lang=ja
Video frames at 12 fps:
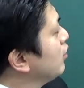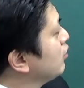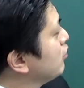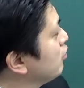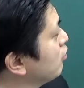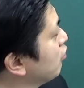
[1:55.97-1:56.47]

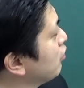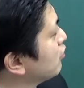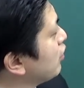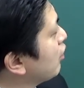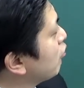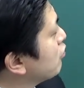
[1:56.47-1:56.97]
するとで
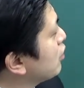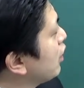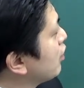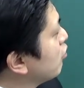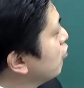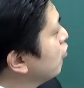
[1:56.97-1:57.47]
すね、こち
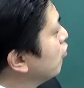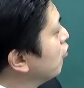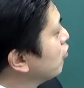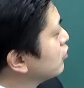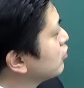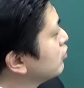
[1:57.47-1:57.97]
ら表
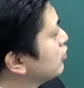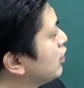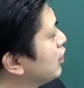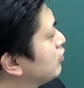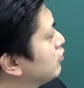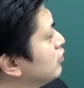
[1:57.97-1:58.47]
を作っ
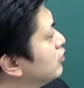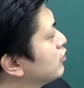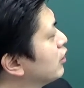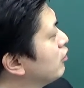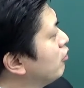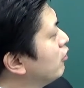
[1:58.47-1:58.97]
ていくんです
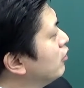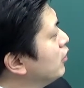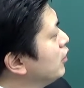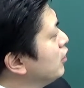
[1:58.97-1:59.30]
けど、